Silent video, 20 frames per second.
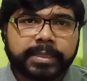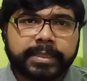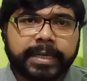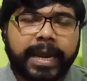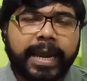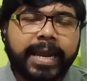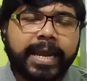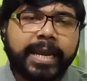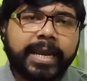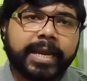
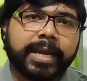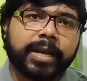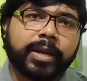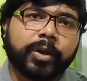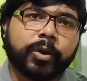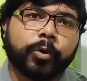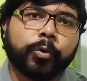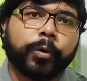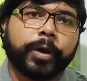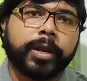সেই
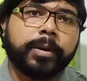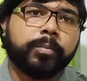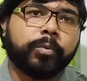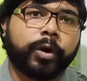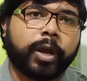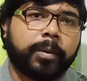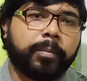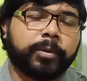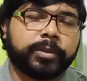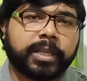রুগীর
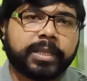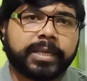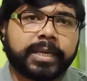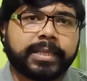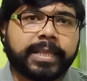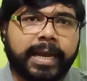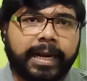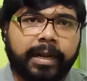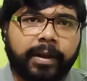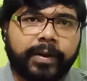মুখের মধ্যে
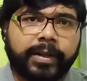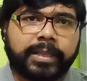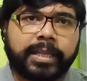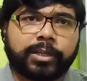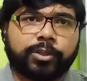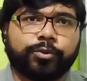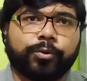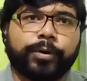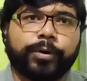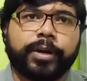দিয়ে দেখা হয়
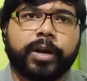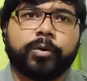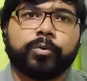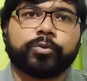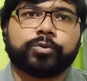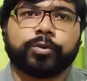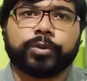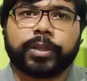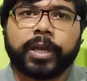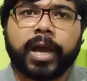তার শরীরের
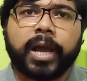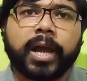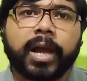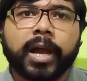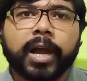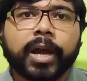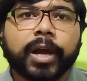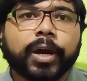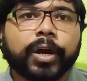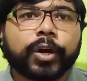উষ্ণতা
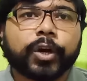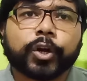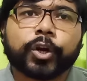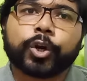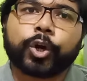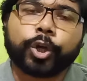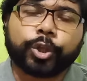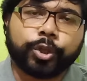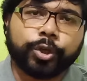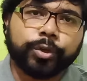
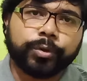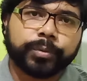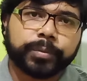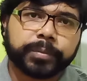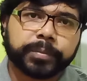কত